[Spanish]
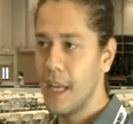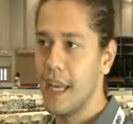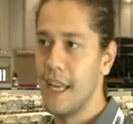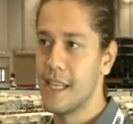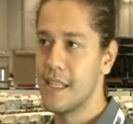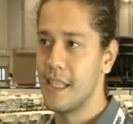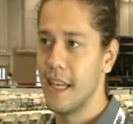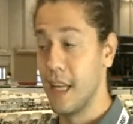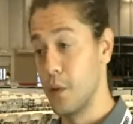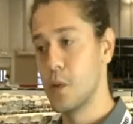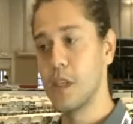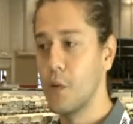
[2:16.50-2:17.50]
este,
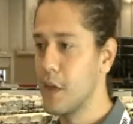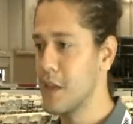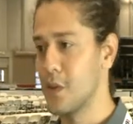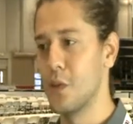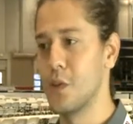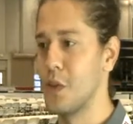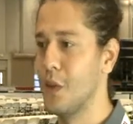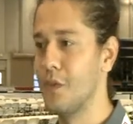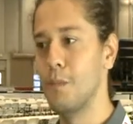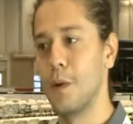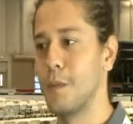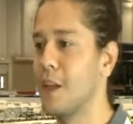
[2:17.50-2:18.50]
y buscan una
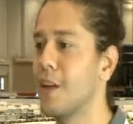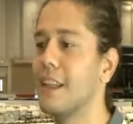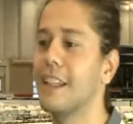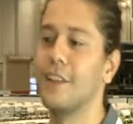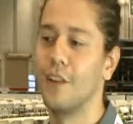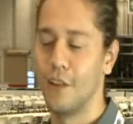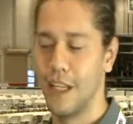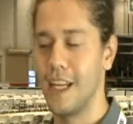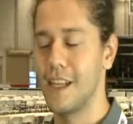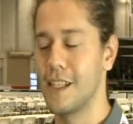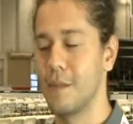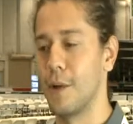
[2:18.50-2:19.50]
solución por medio de la tecnología
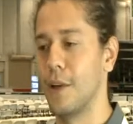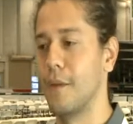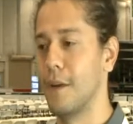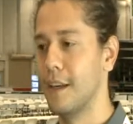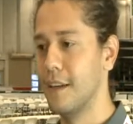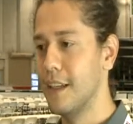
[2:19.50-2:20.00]
a este problema.